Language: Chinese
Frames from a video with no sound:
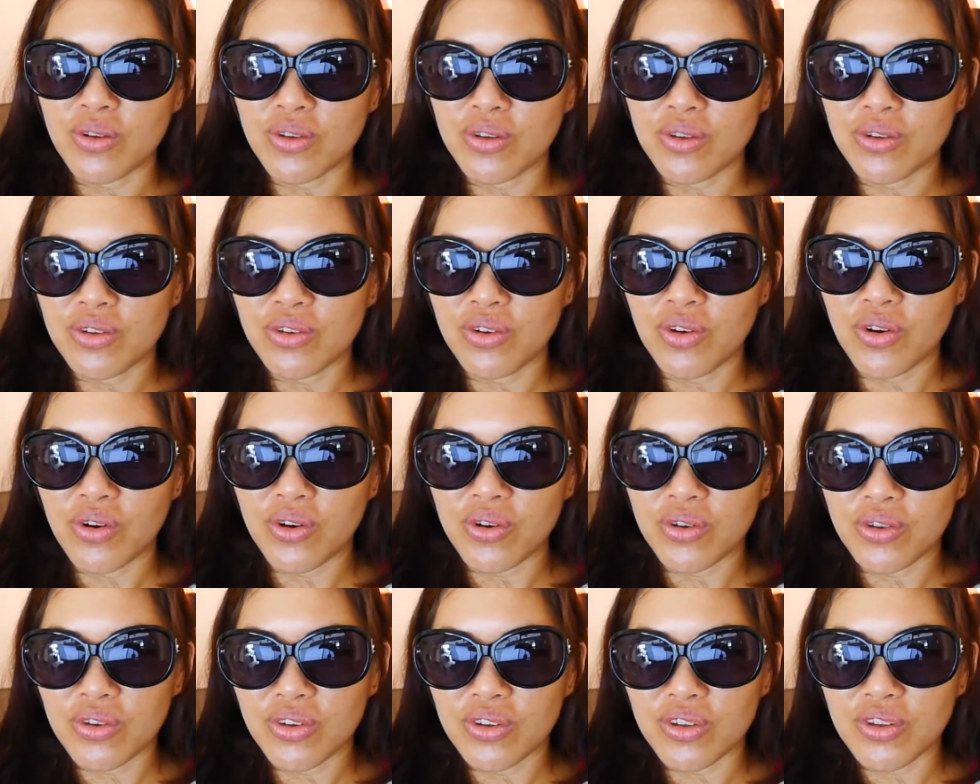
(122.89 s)
的时
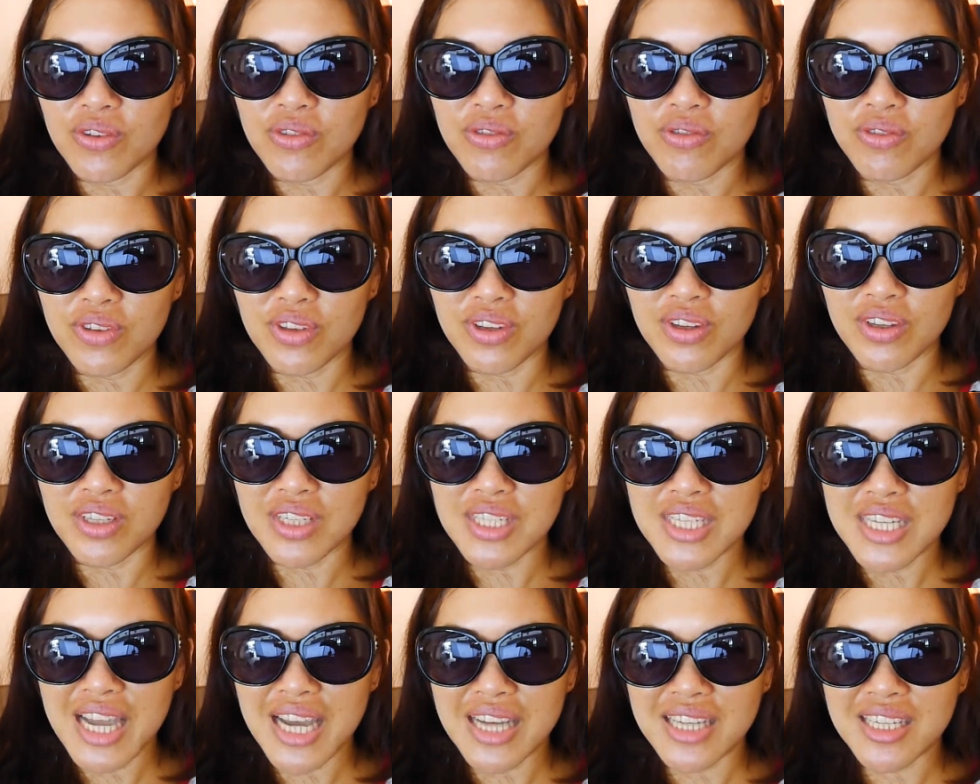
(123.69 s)
候，你的
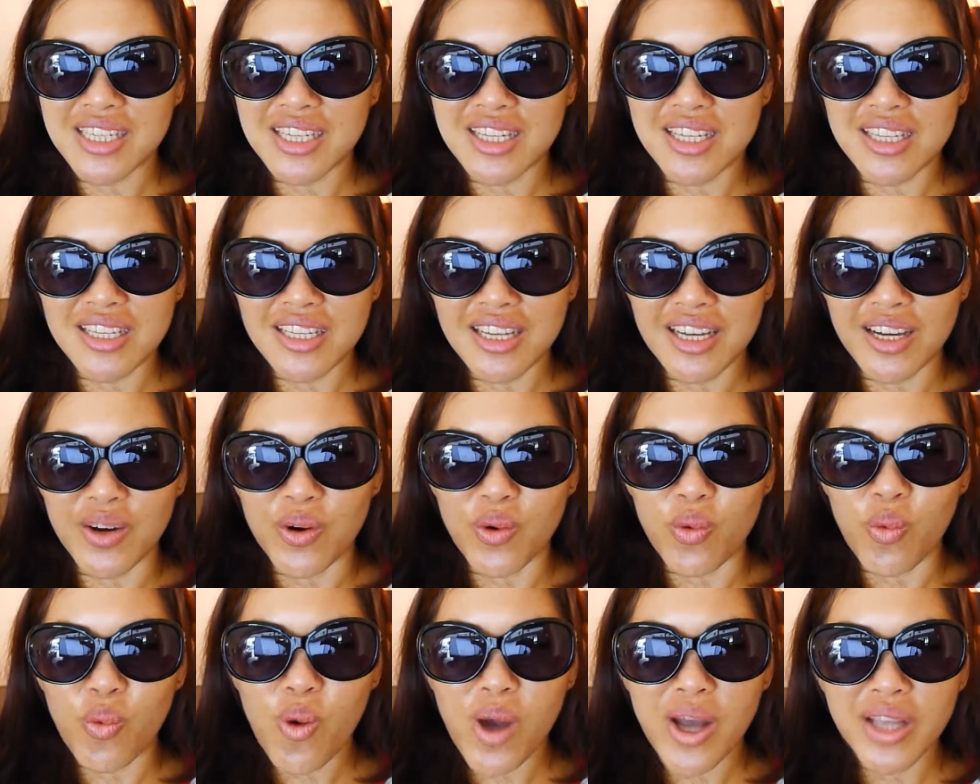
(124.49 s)
下行
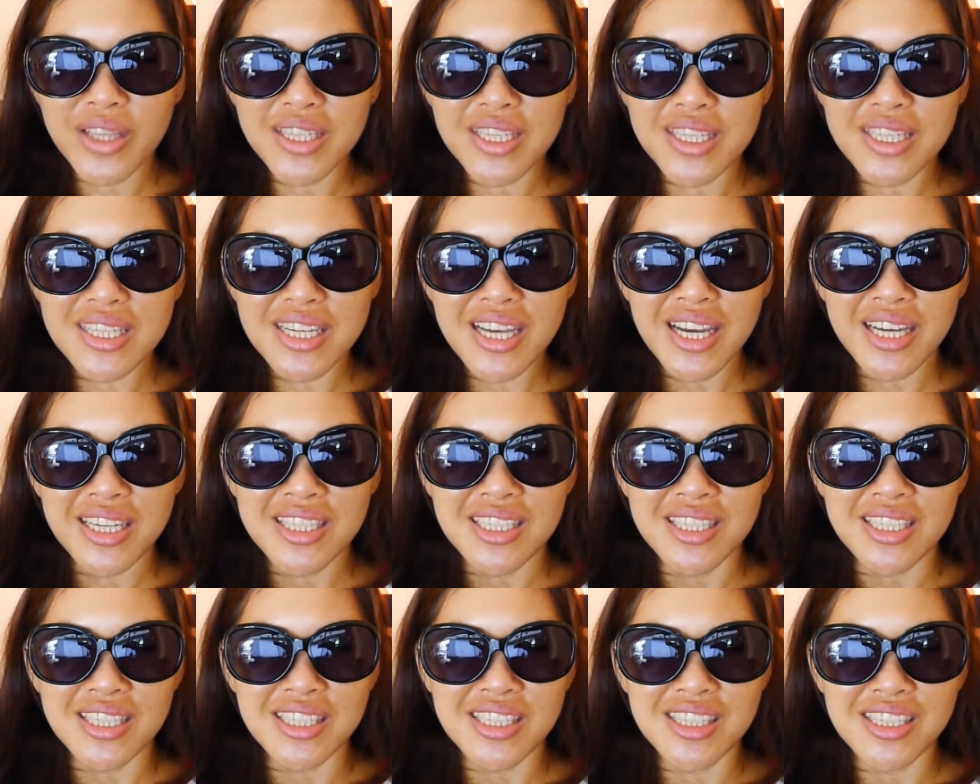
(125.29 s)
很旺的下
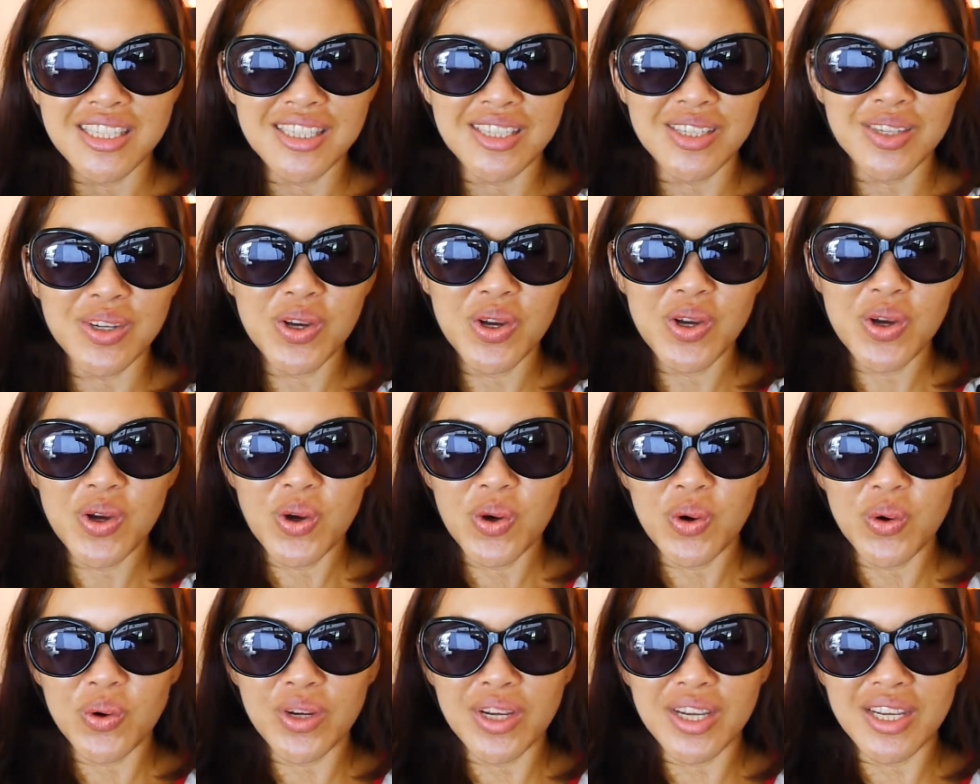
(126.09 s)
行气
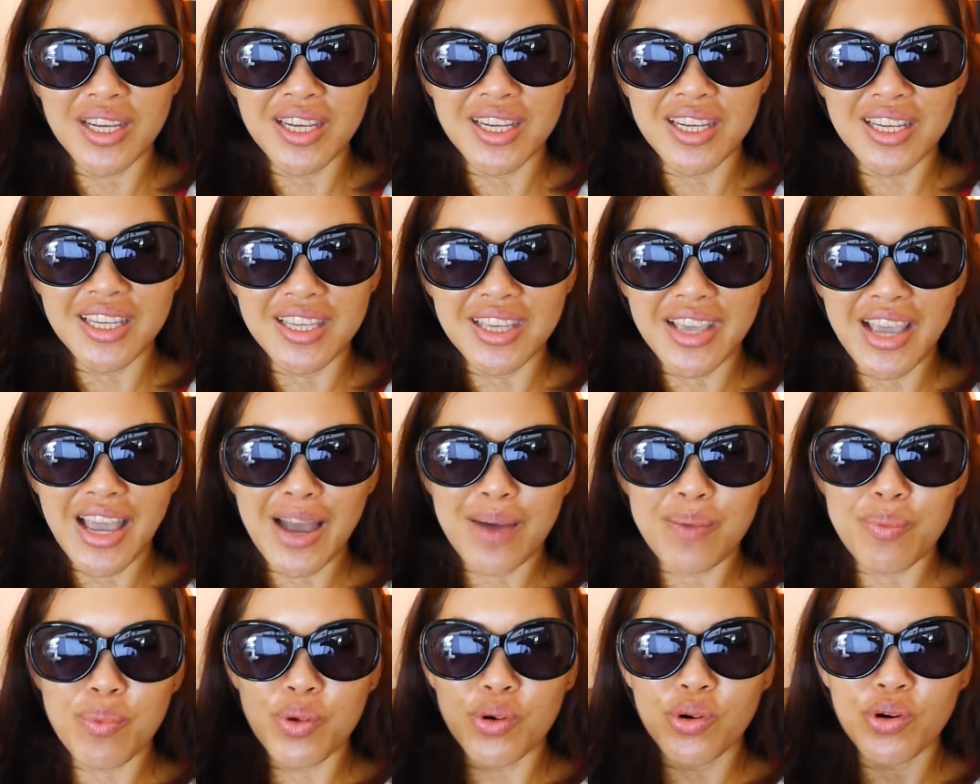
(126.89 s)
会
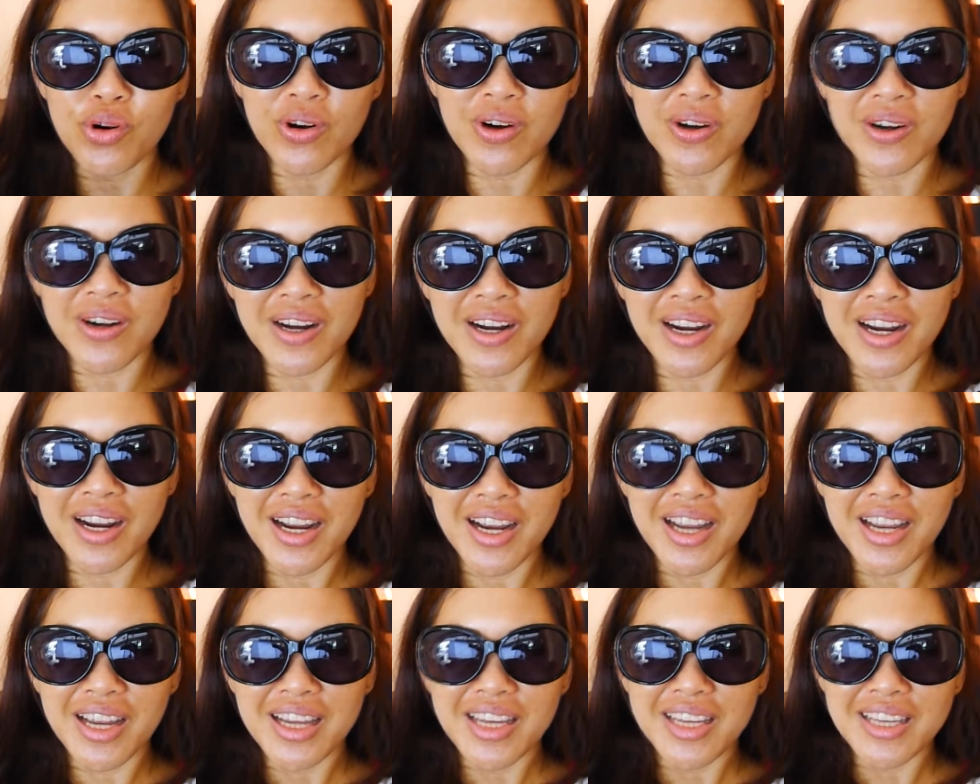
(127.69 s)
压迫、
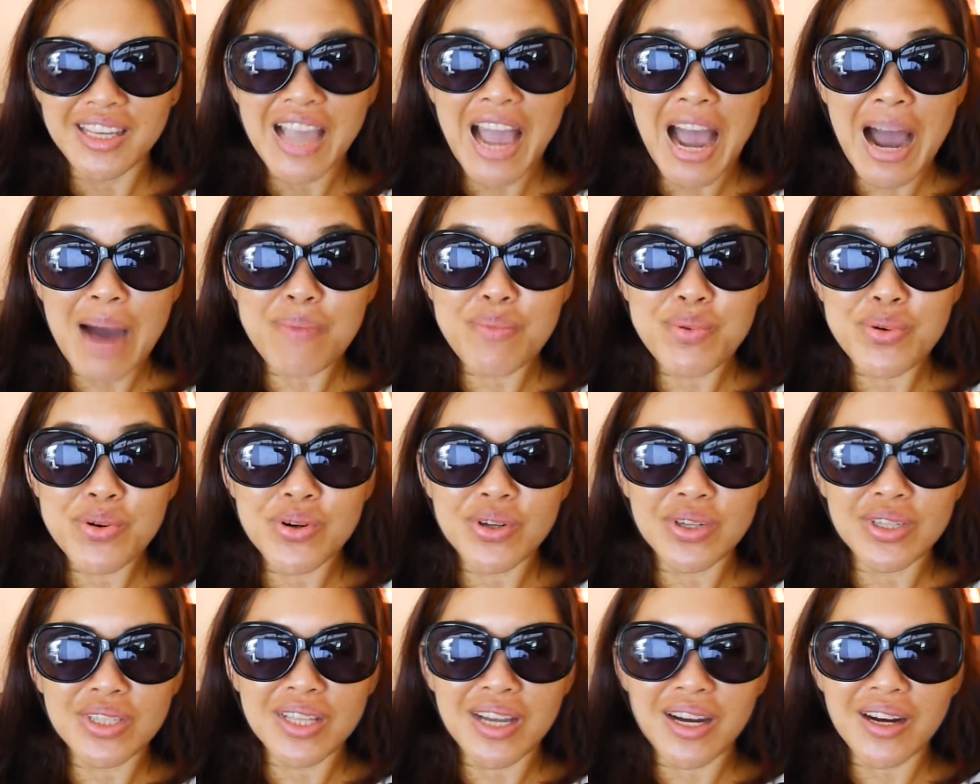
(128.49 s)
压
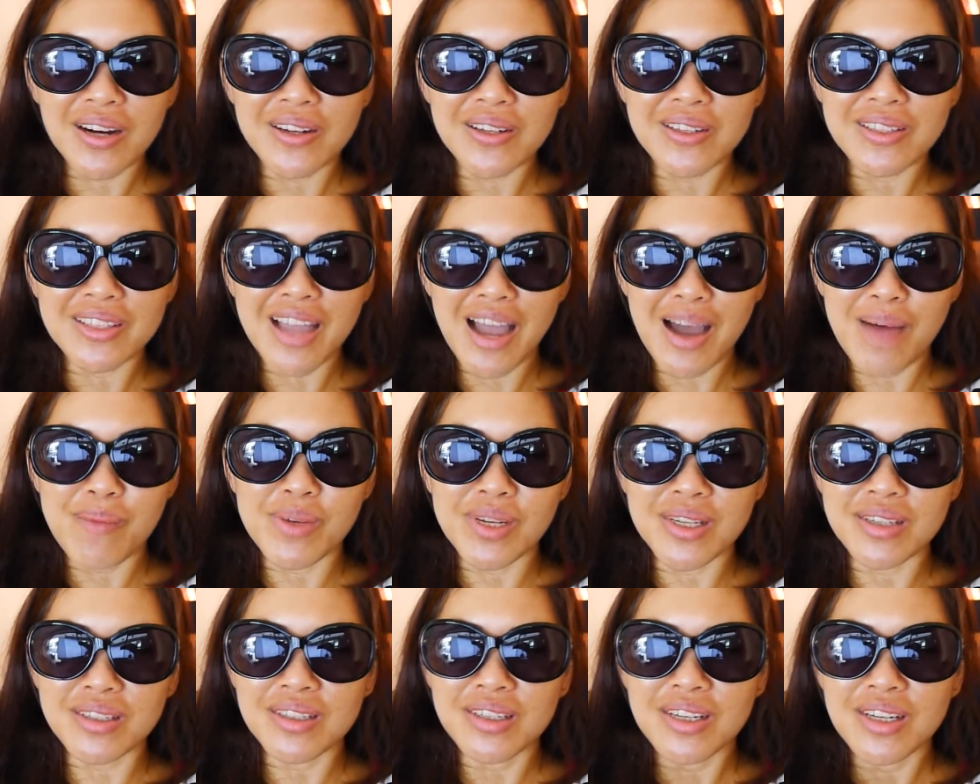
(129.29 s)
迫到它
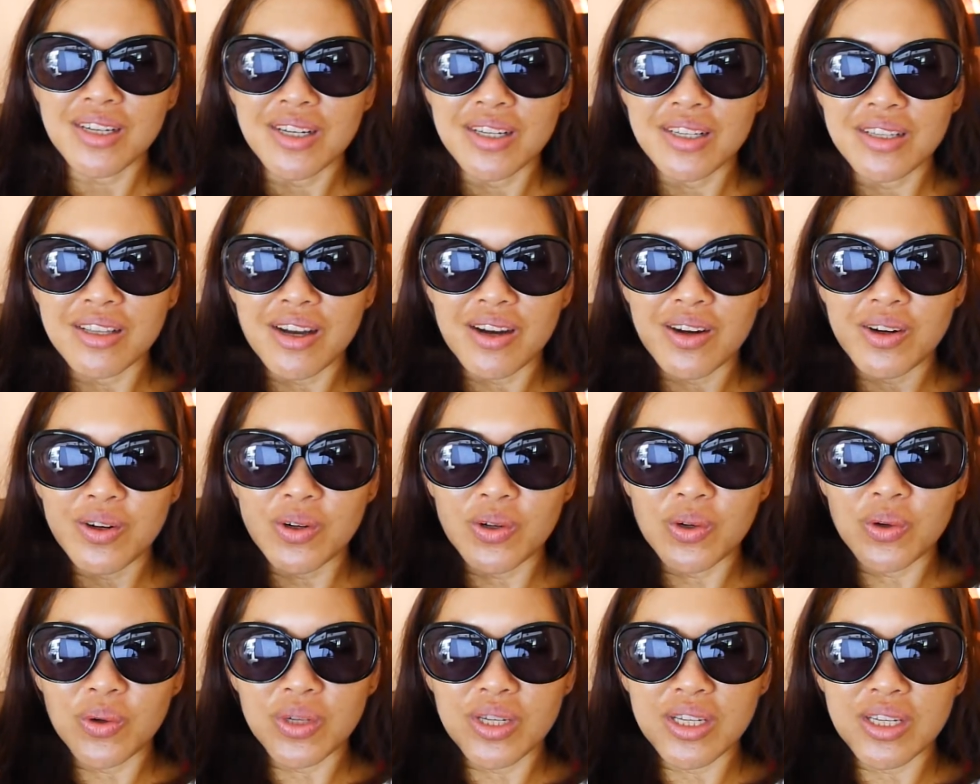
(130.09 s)
们，然
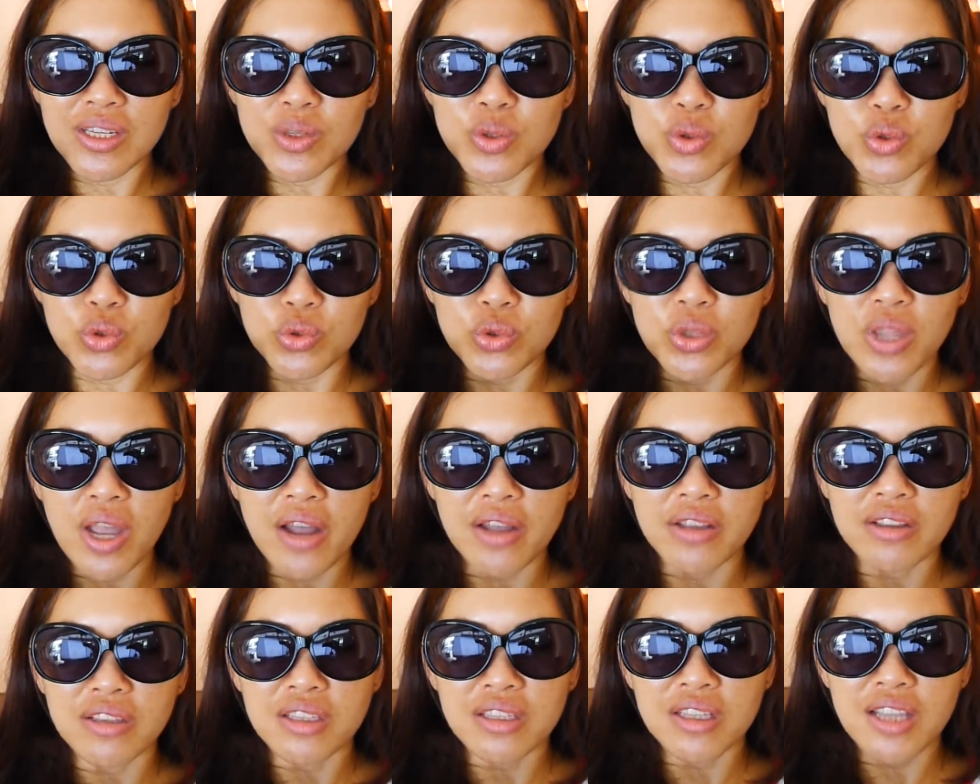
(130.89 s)
后会阻
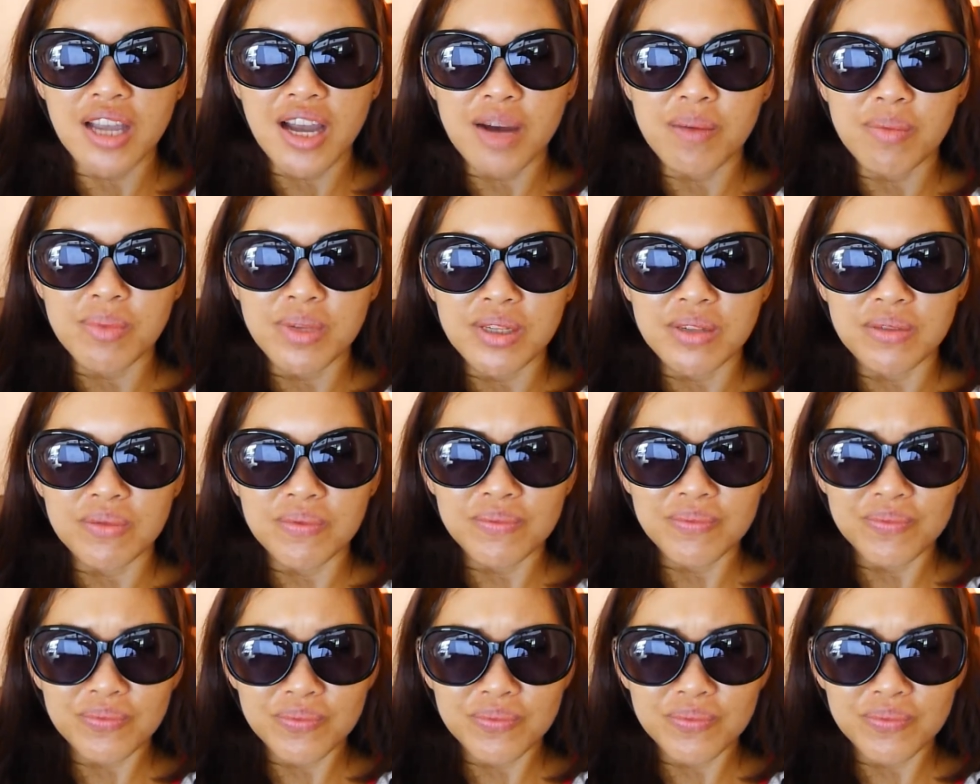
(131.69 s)
挡它们